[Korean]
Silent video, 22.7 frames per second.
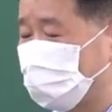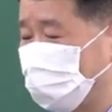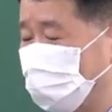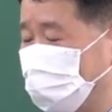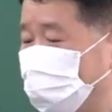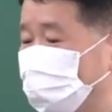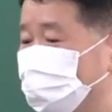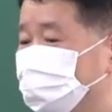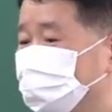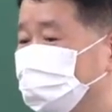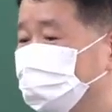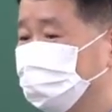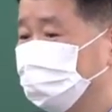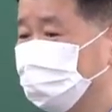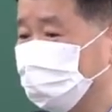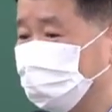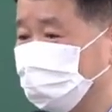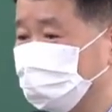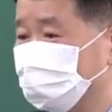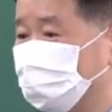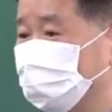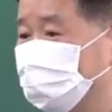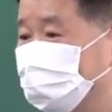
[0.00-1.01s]
한 번
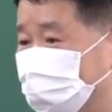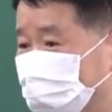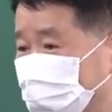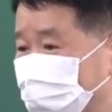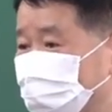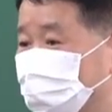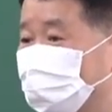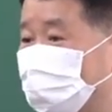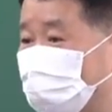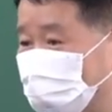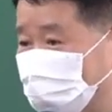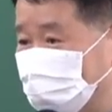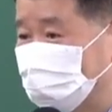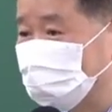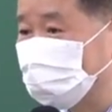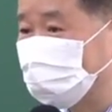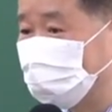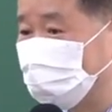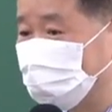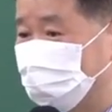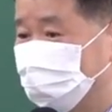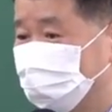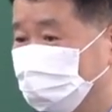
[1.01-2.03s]
정도만 읽고
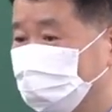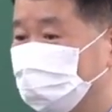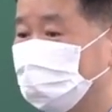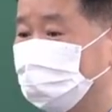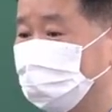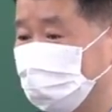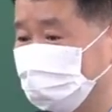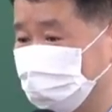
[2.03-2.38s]
가시라. 부담